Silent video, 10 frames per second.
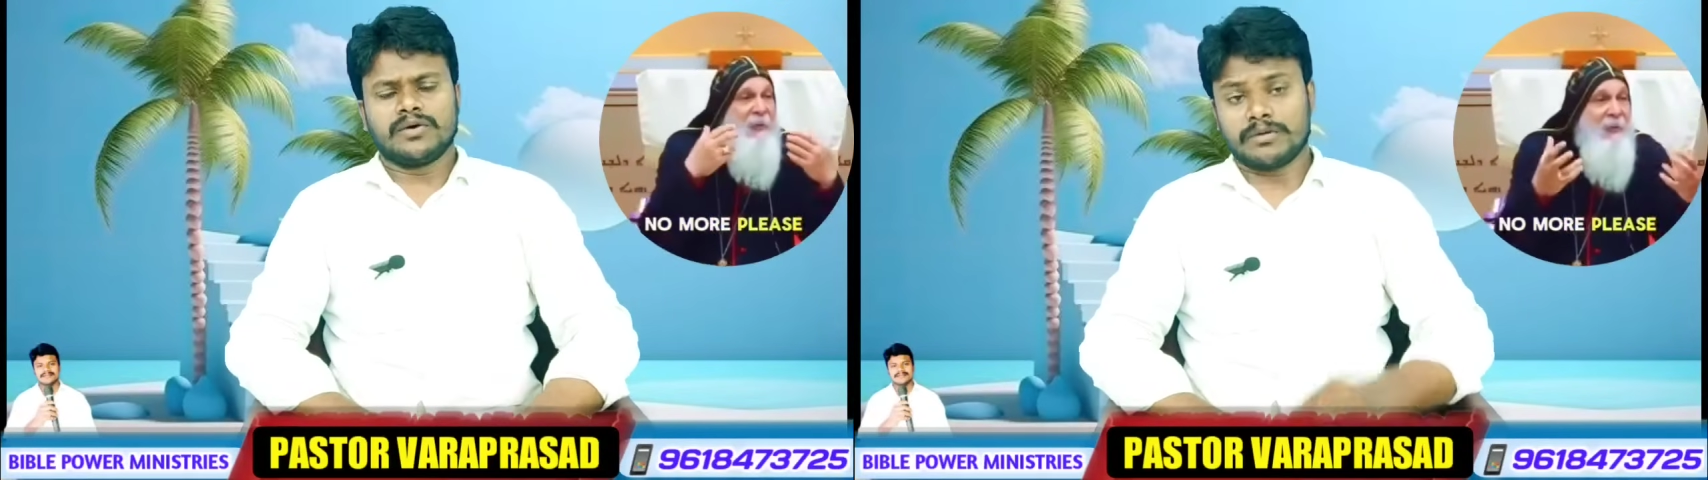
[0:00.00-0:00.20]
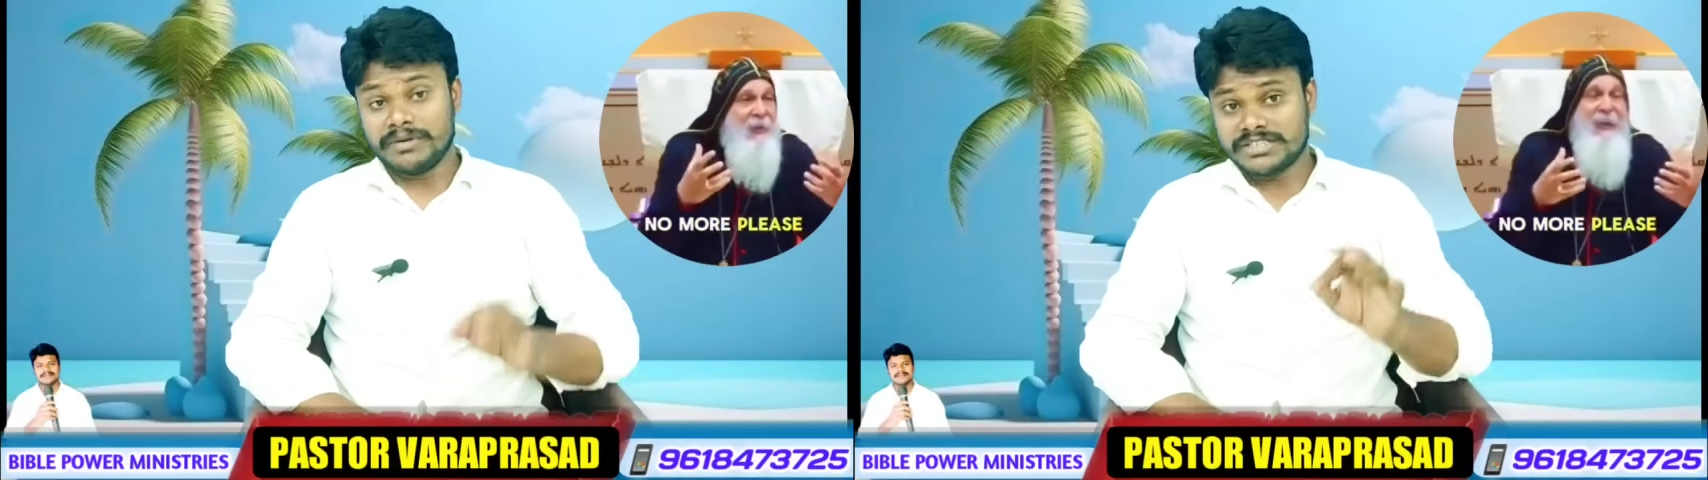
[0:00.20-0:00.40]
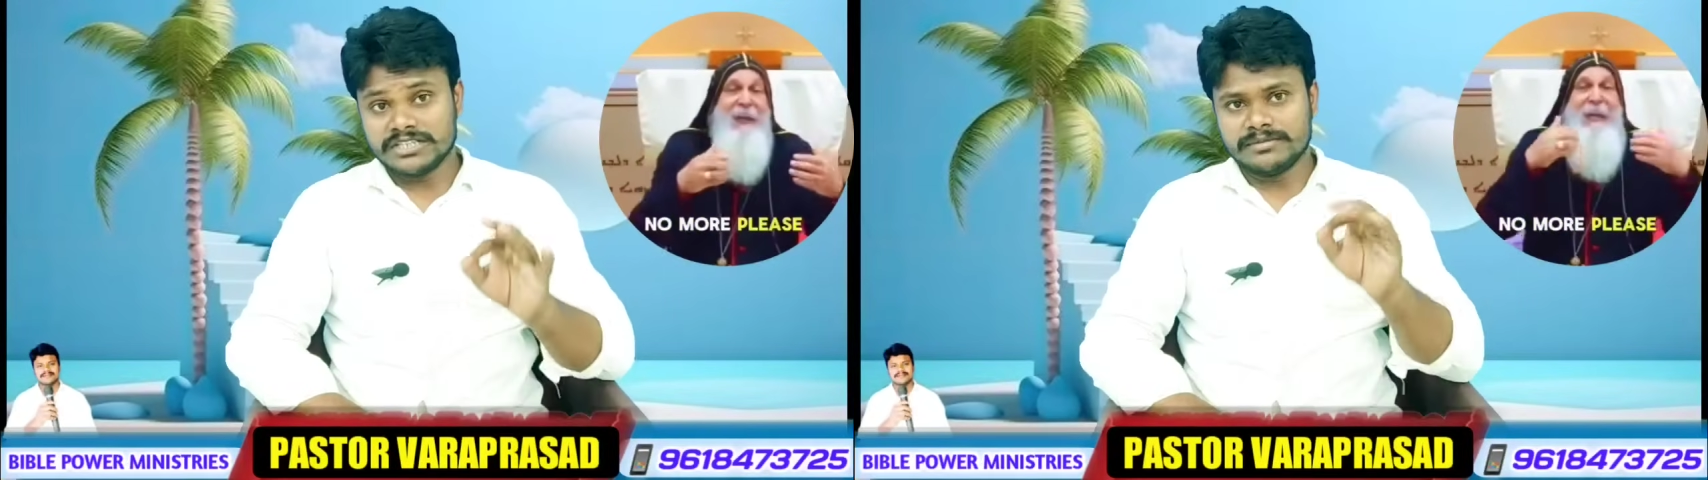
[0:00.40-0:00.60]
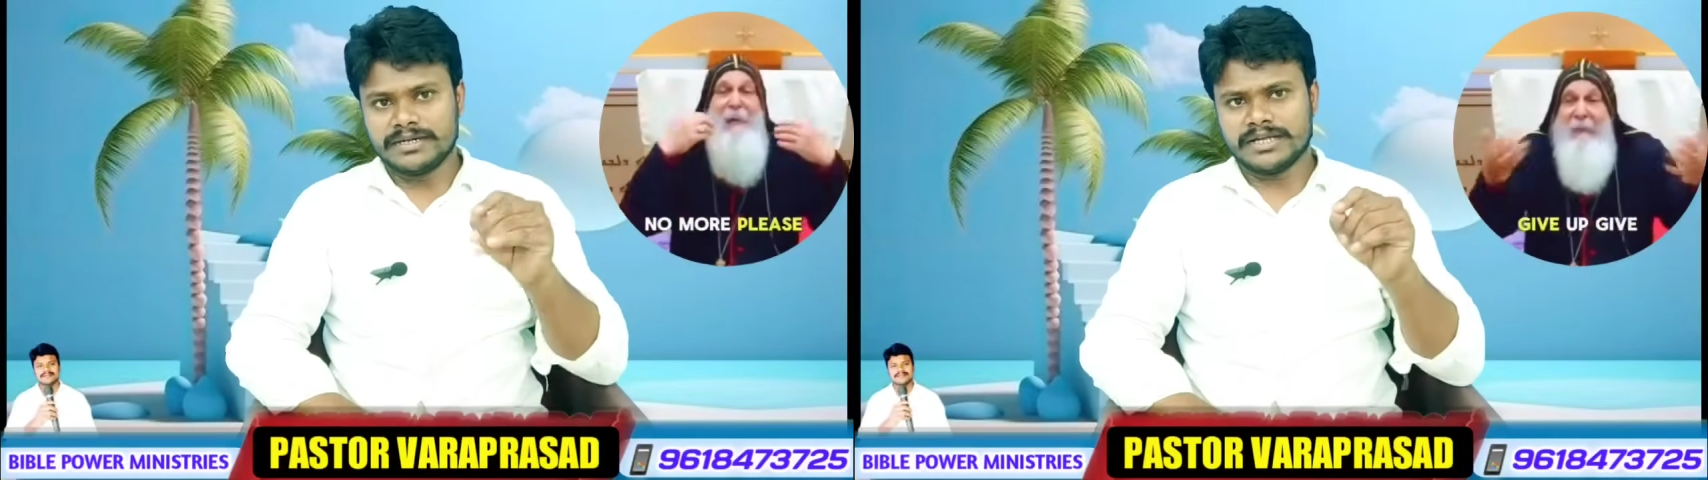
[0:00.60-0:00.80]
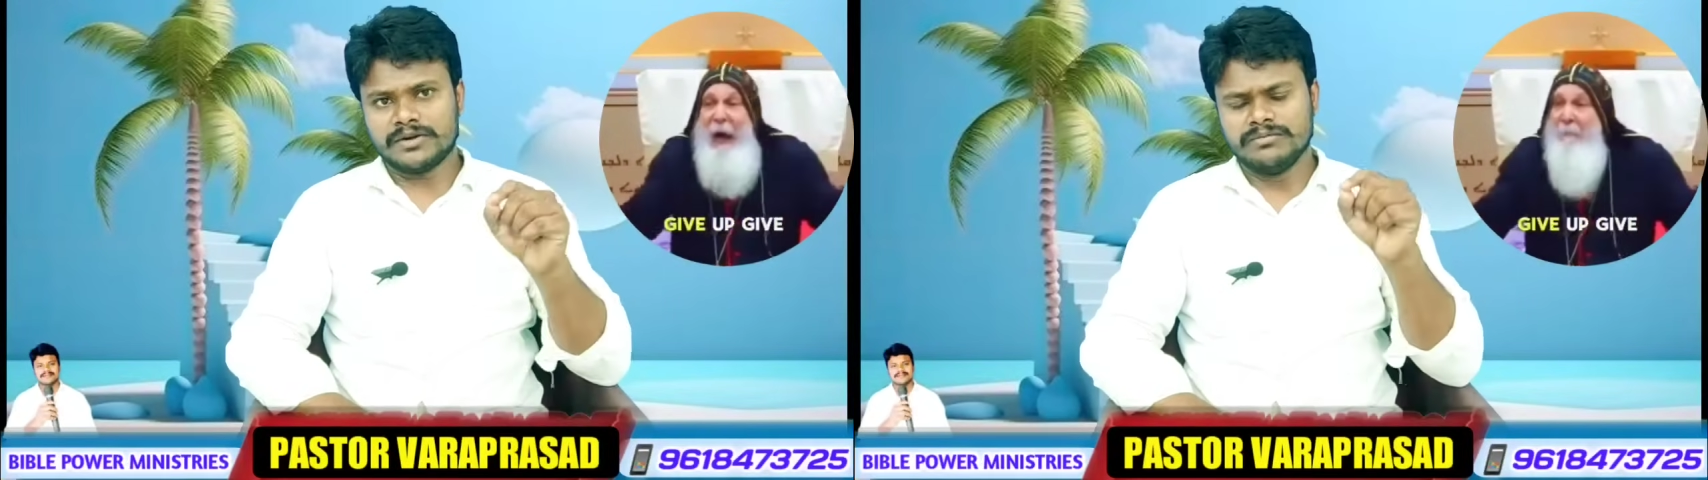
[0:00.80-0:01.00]
ఒక మెసేజ్
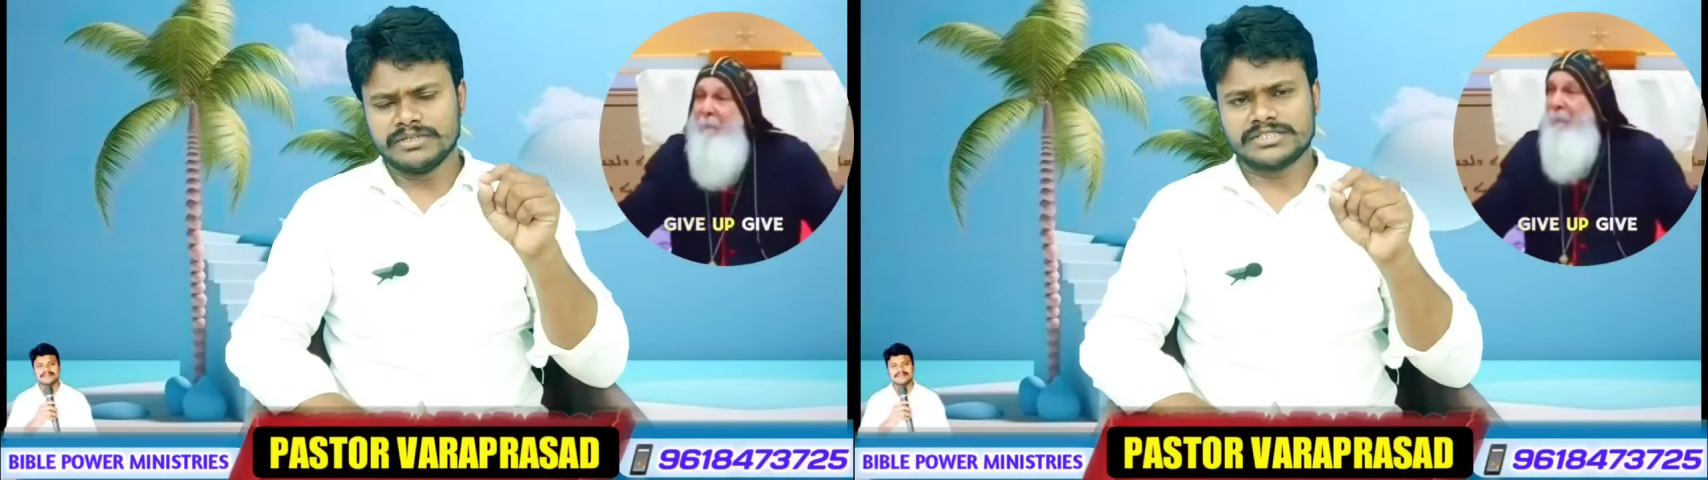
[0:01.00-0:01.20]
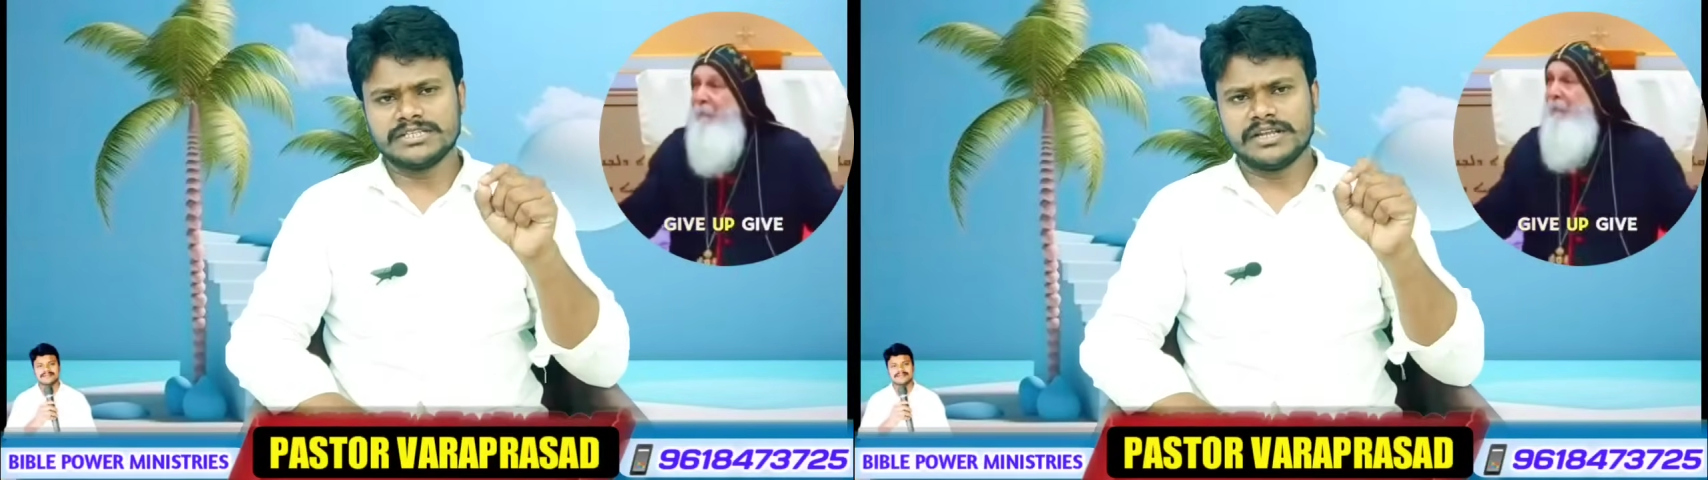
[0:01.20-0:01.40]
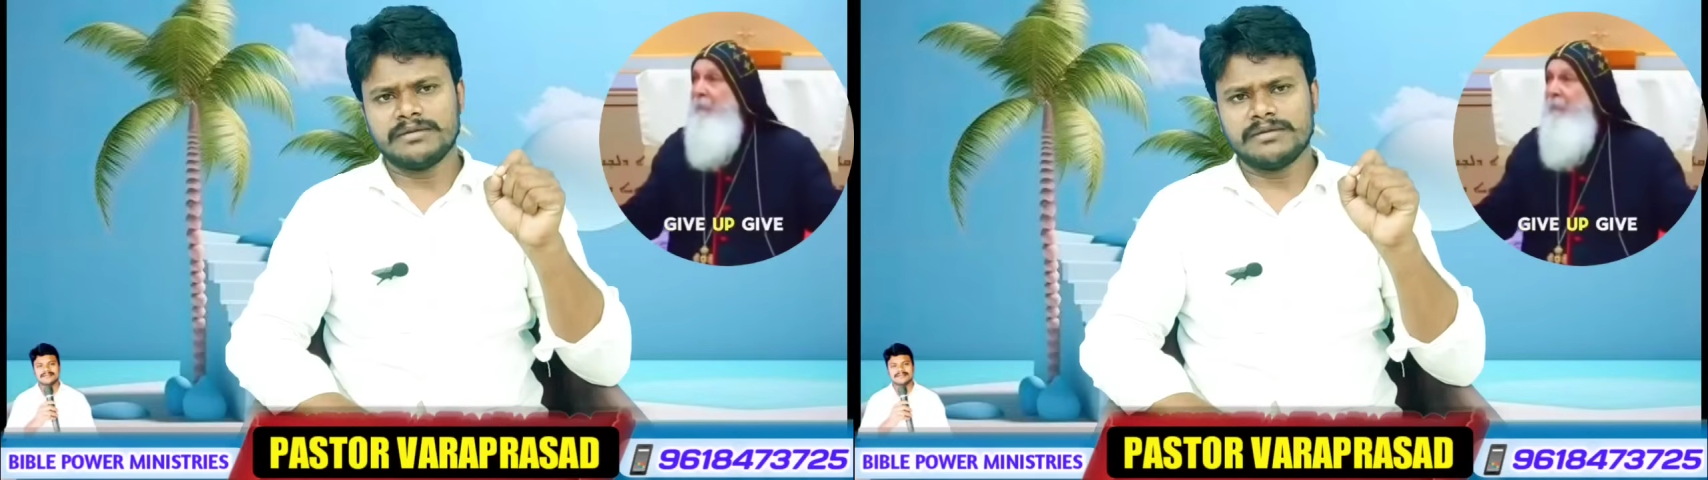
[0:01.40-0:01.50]
పెట్టారు మెసేజ్లో